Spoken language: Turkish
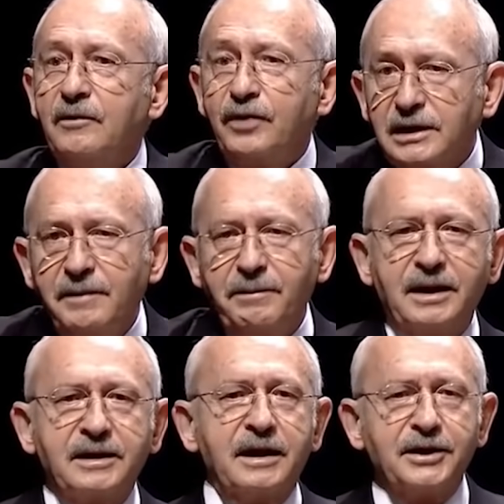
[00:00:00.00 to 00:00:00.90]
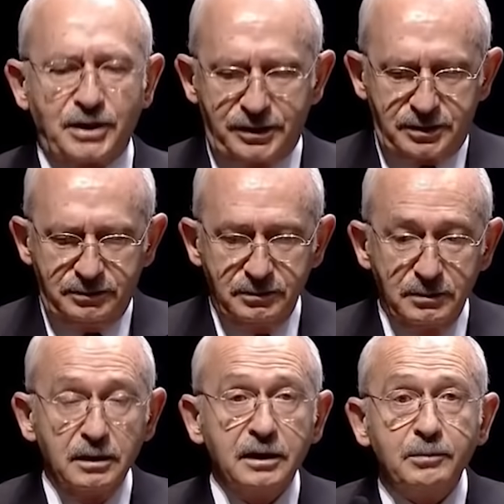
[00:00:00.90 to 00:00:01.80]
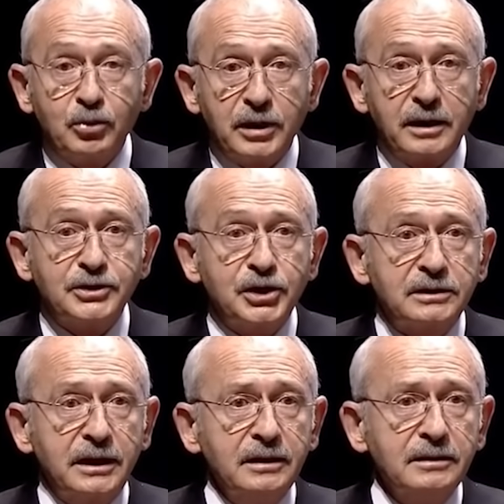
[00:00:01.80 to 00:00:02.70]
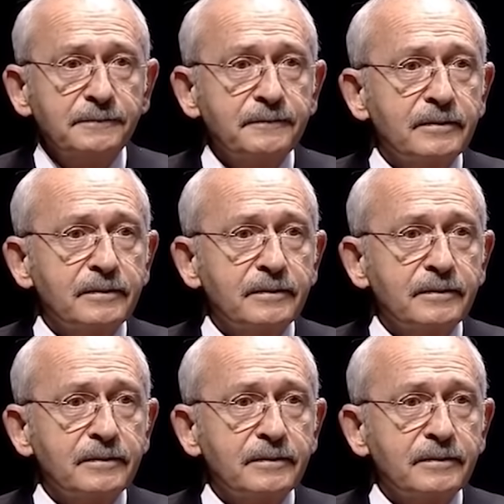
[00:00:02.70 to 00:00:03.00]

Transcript: Falan bankaya sattım. E bunları açıklayın.